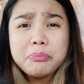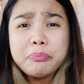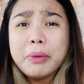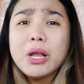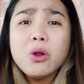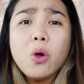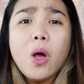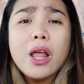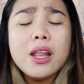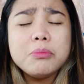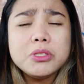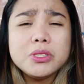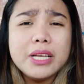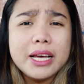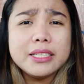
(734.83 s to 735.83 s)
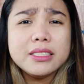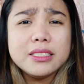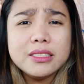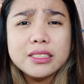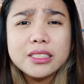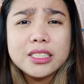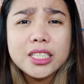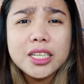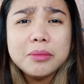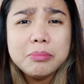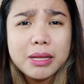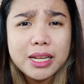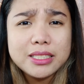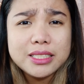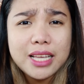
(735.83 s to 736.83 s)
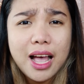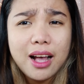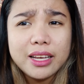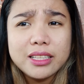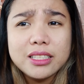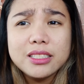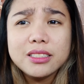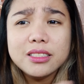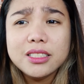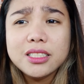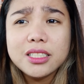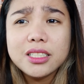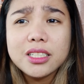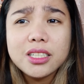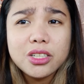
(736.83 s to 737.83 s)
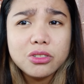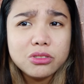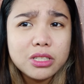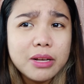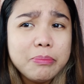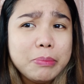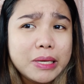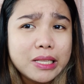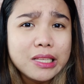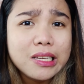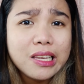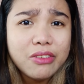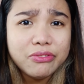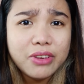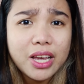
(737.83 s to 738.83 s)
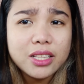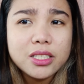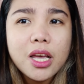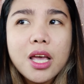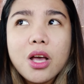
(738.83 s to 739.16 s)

Pero alam nyo guys, hindi siya nagbalat sa akin. Hindi siya nagkaroon ng peeling effect.